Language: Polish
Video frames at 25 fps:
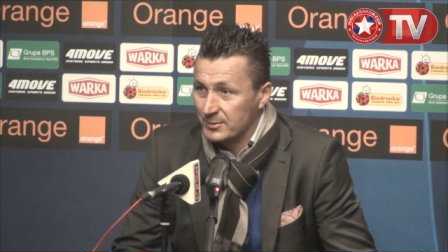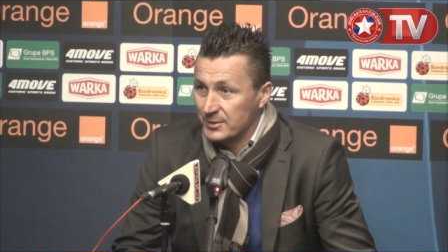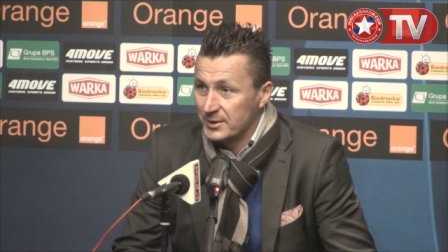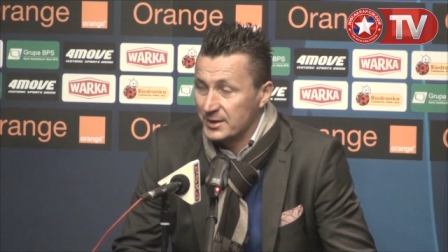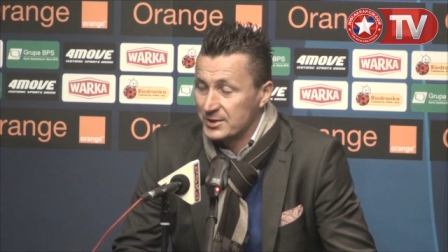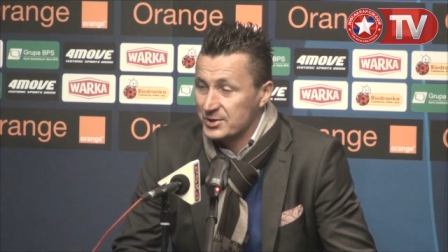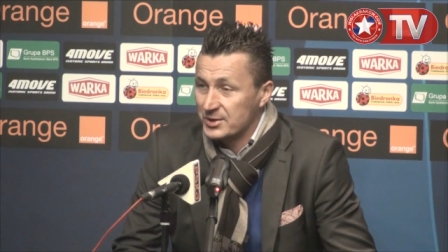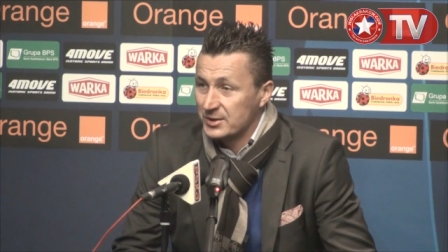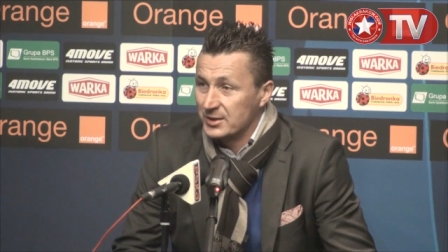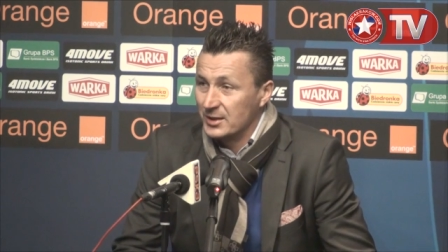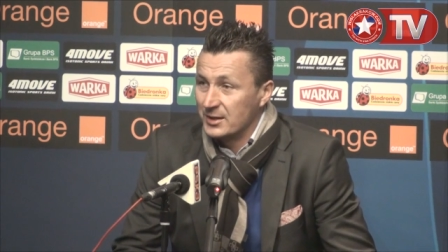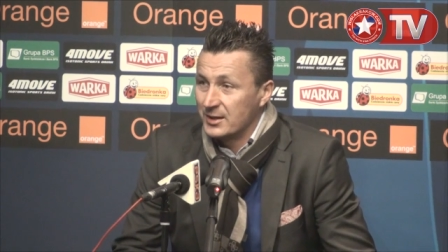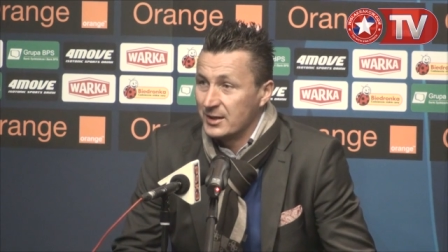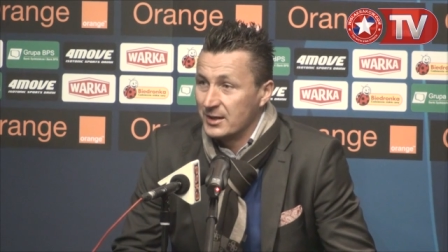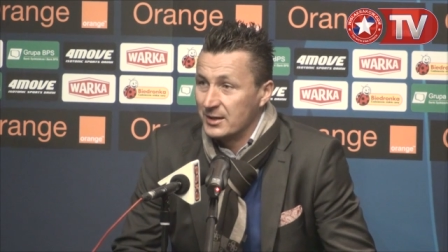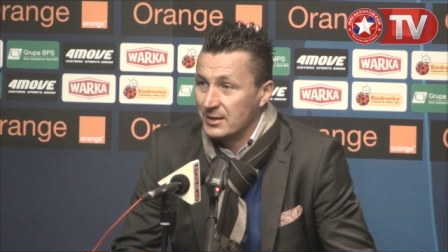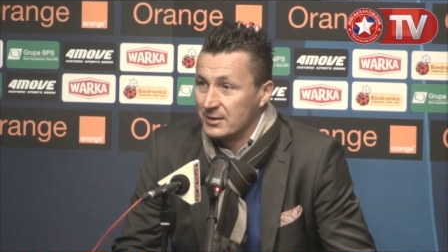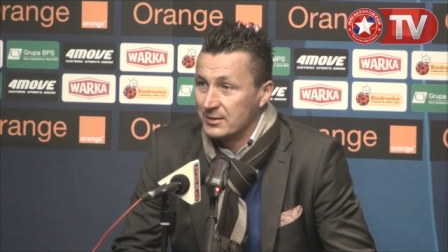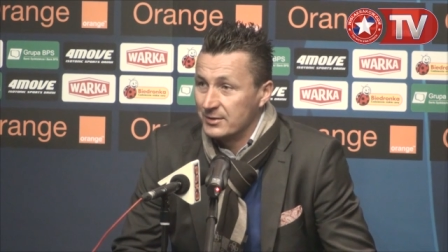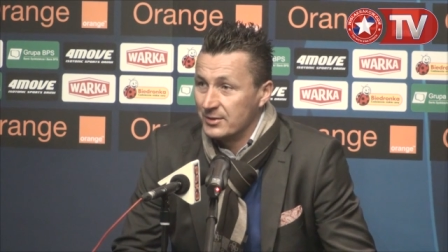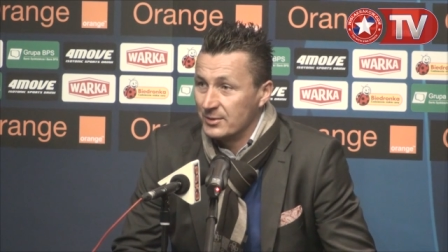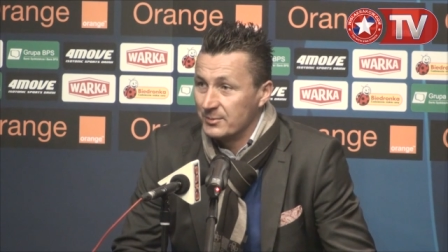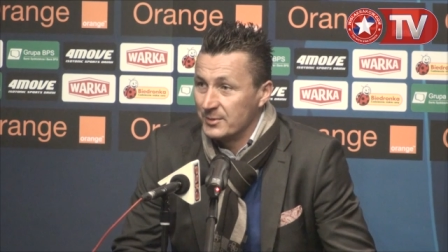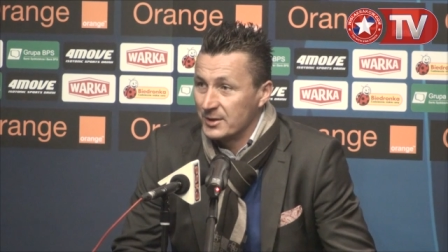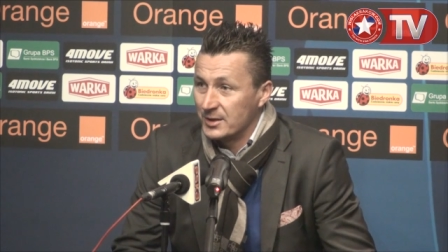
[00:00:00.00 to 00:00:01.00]
bo też kilka
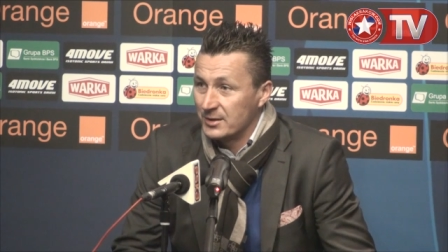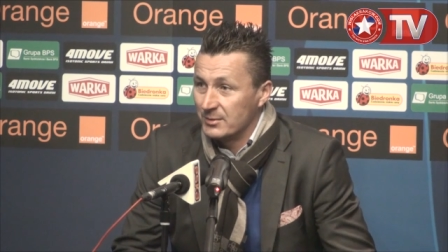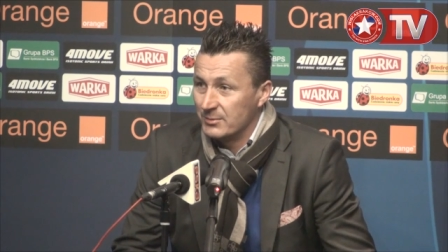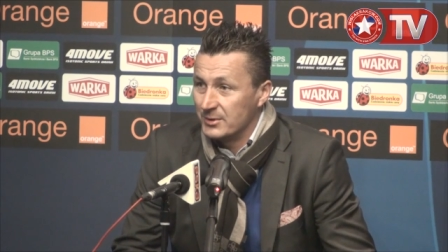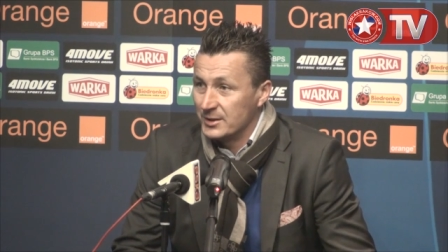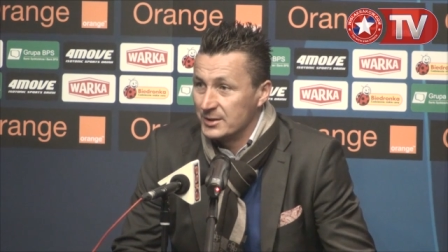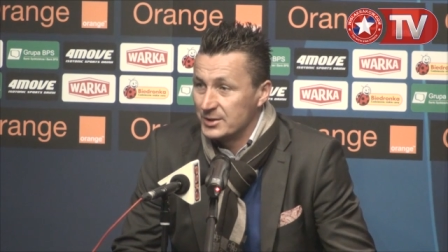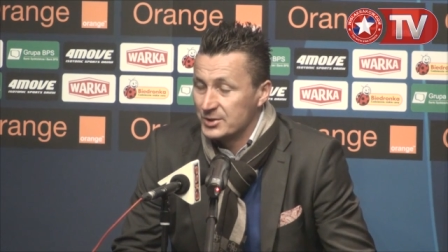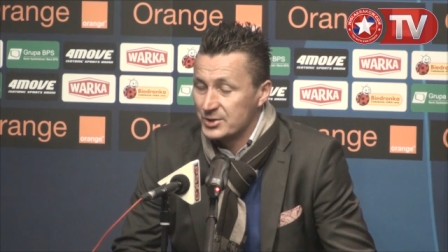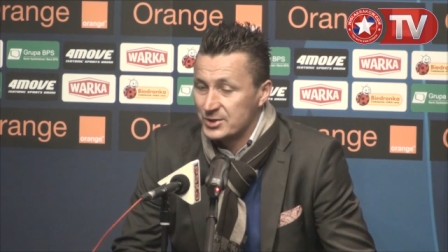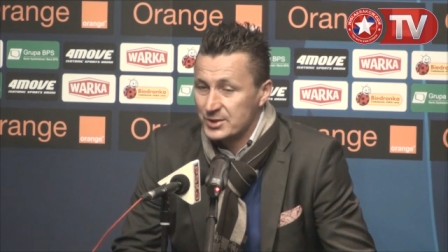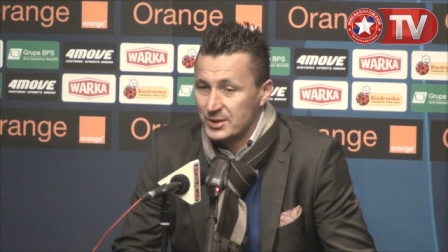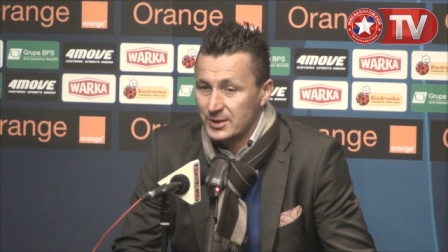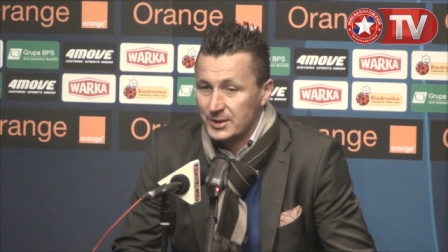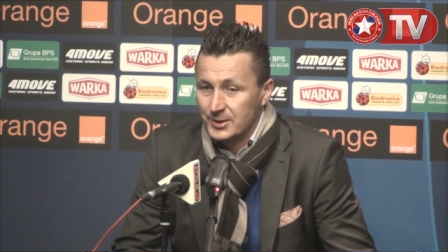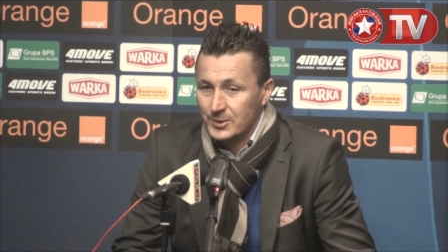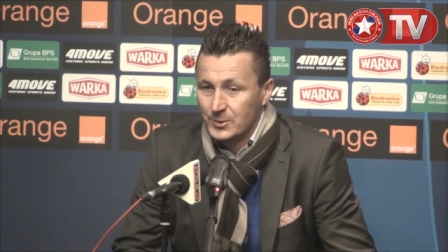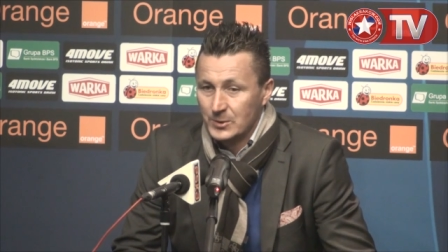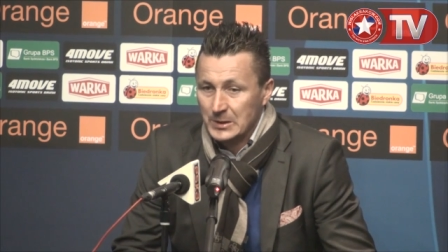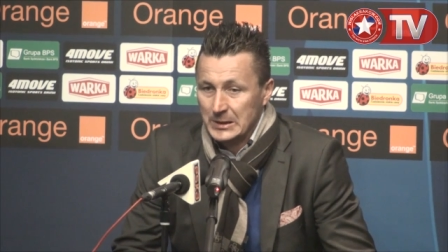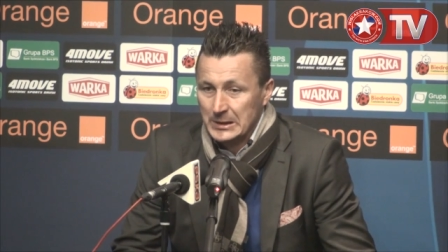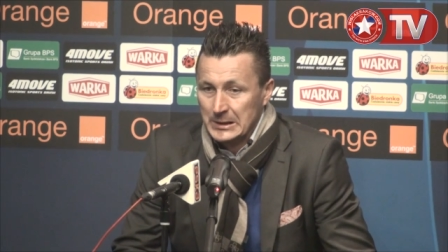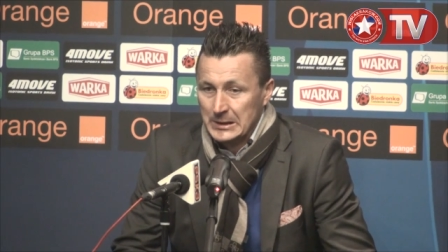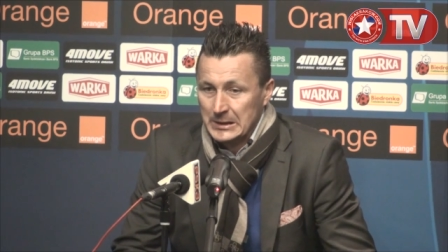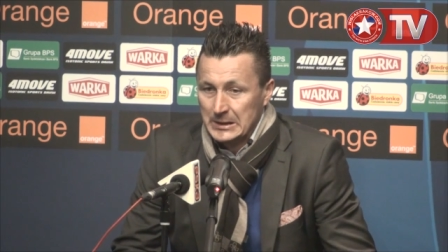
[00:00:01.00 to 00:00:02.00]
Tomek chyba nie strzelił,